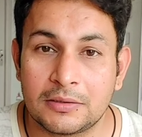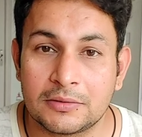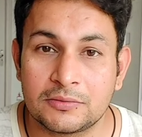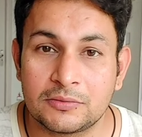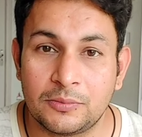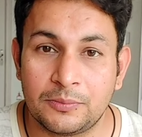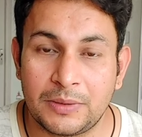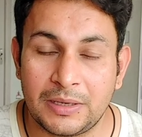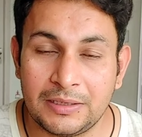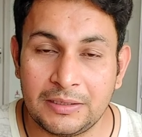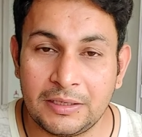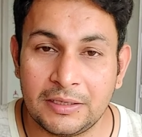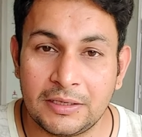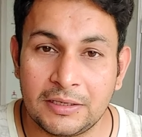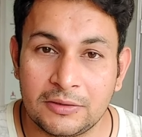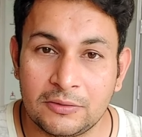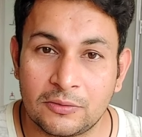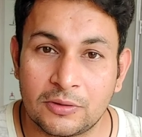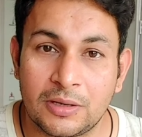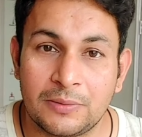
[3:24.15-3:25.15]
जो मैट
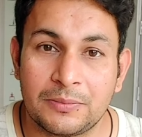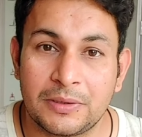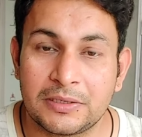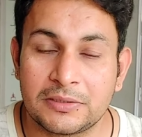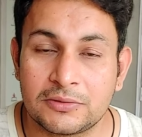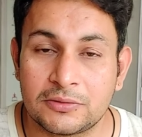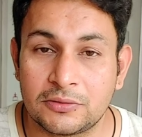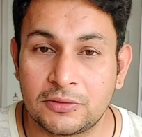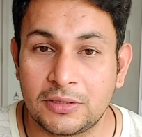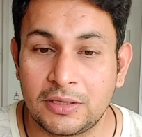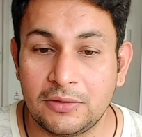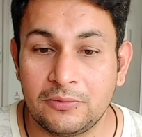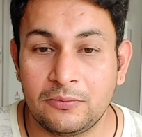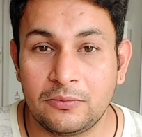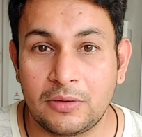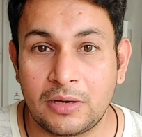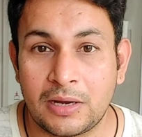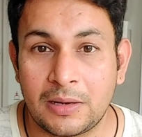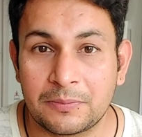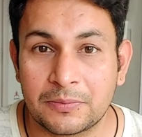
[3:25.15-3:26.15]
है योगा मैट जो है
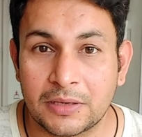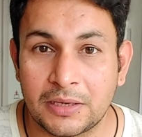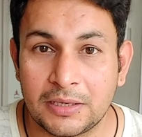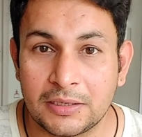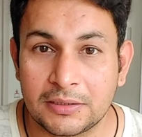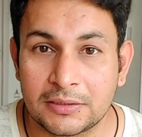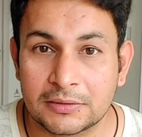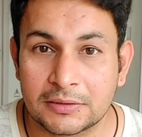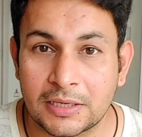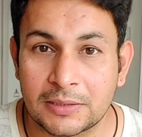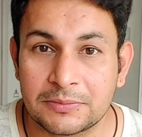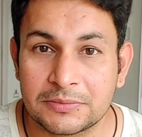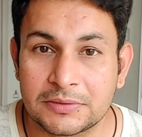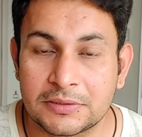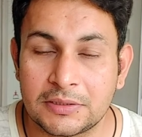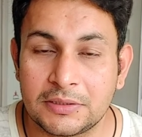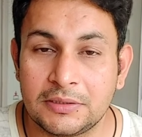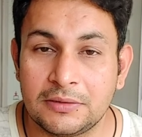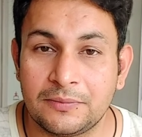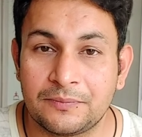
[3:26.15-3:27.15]
वो आपका एक टाइप
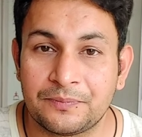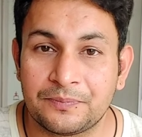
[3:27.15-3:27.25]
से